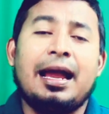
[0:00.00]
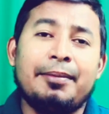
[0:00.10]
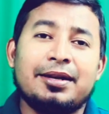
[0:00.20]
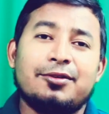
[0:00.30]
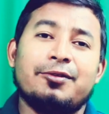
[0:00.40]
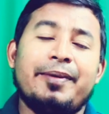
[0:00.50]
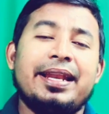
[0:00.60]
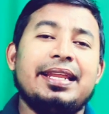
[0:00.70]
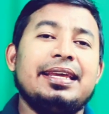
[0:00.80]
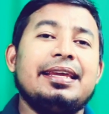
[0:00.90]
আমার
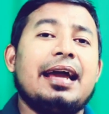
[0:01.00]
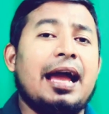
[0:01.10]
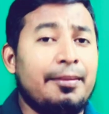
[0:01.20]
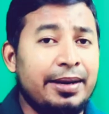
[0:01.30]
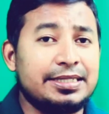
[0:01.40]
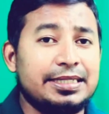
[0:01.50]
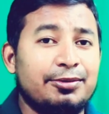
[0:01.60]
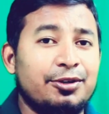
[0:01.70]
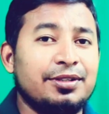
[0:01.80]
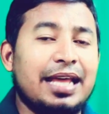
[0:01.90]
কুরবানি আমার
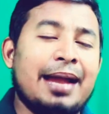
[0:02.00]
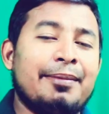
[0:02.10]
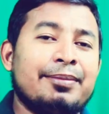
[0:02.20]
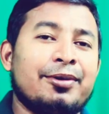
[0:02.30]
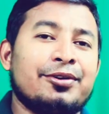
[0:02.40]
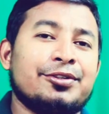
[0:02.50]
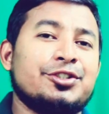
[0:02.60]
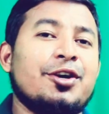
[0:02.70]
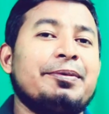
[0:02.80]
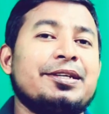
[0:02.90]
জীবন আমার মরণ
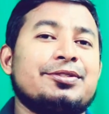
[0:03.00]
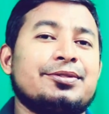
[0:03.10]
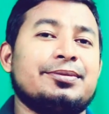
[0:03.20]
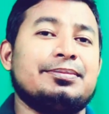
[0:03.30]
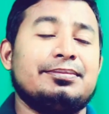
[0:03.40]
সব কিছু